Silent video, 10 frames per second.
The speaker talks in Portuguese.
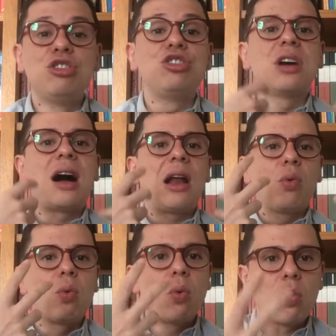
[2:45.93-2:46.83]

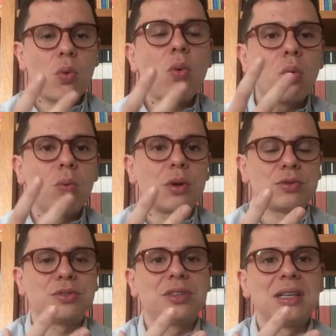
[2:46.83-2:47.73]
diálogo com uma
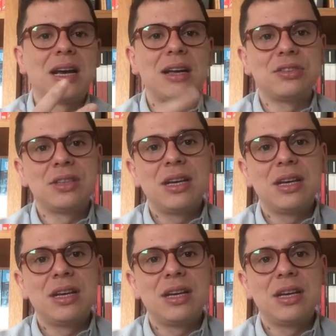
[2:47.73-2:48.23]
sociedade,